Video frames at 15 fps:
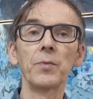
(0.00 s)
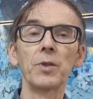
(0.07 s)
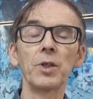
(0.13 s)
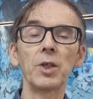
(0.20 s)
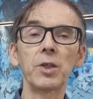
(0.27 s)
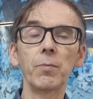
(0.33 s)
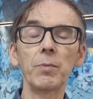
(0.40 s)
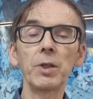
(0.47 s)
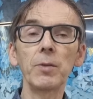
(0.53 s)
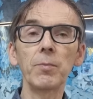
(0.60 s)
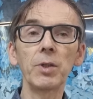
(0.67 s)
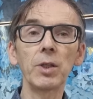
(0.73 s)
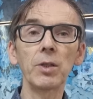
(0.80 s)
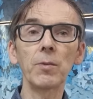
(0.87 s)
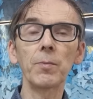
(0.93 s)
И мы
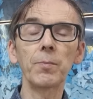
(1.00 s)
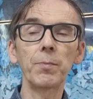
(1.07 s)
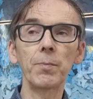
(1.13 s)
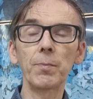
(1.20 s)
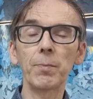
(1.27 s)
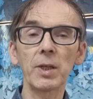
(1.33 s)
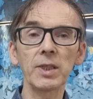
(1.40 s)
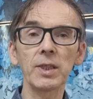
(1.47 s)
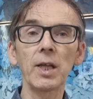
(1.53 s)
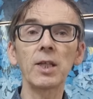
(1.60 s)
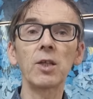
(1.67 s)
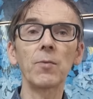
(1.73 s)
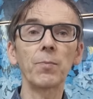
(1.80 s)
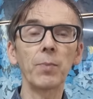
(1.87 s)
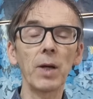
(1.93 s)
именно
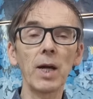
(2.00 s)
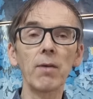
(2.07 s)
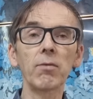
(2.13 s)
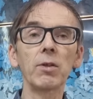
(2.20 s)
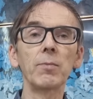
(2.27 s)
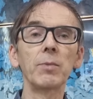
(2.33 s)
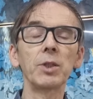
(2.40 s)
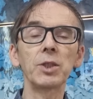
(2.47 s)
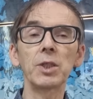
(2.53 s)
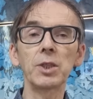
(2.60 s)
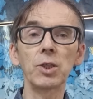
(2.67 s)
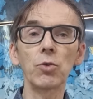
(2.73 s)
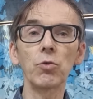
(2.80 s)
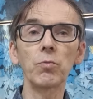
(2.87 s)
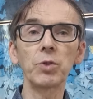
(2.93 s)
послание Павла мы
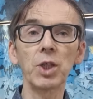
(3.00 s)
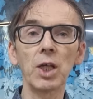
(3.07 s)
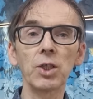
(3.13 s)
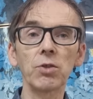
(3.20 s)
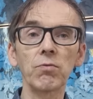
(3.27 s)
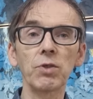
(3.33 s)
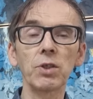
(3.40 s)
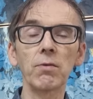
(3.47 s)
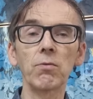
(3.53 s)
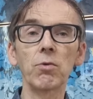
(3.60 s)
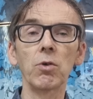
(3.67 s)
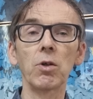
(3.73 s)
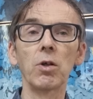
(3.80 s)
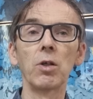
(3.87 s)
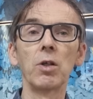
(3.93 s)
цитируем чаще
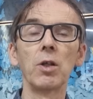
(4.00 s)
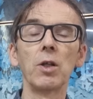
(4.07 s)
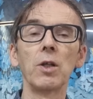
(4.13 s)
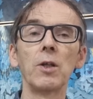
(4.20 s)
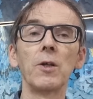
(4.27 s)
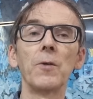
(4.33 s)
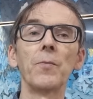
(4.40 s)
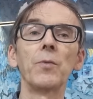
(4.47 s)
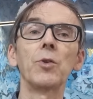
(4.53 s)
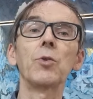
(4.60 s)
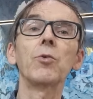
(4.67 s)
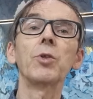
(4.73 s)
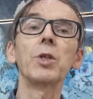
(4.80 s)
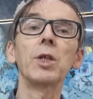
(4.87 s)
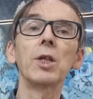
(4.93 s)
всего. Но
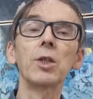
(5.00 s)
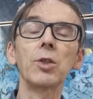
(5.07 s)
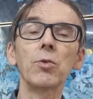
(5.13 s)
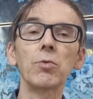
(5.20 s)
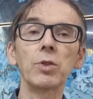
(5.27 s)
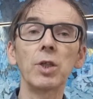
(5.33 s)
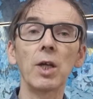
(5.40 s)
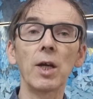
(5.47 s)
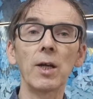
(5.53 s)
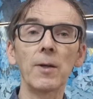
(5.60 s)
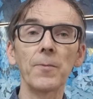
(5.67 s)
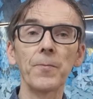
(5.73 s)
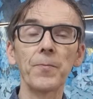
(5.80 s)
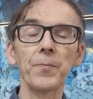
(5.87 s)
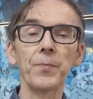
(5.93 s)
нет, друзья,
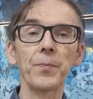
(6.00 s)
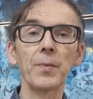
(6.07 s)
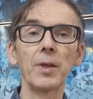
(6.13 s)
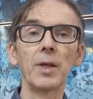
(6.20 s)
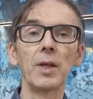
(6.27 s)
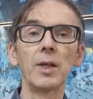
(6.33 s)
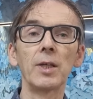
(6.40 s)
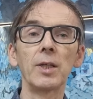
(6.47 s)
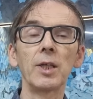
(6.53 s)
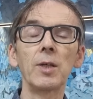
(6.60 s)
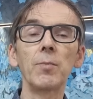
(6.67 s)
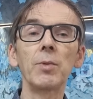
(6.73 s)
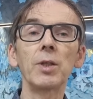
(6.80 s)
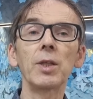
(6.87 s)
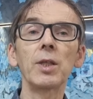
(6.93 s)

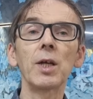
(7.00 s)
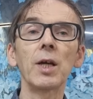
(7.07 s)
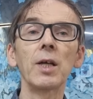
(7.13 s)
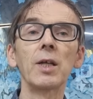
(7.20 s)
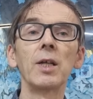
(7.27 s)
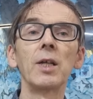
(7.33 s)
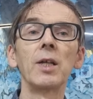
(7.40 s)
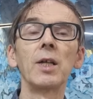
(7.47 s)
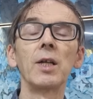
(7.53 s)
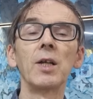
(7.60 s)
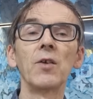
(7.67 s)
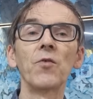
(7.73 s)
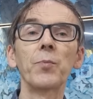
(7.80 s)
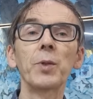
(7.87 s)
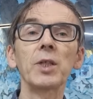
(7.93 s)
именно
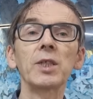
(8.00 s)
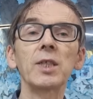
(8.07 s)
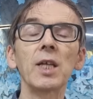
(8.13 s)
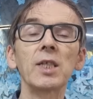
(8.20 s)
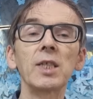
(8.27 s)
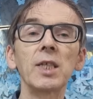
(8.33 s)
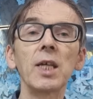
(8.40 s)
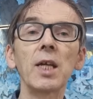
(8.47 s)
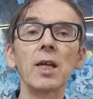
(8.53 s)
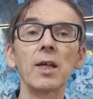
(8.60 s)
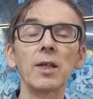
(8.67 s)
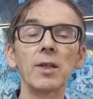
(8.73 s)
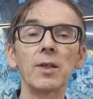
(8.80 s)
в простоте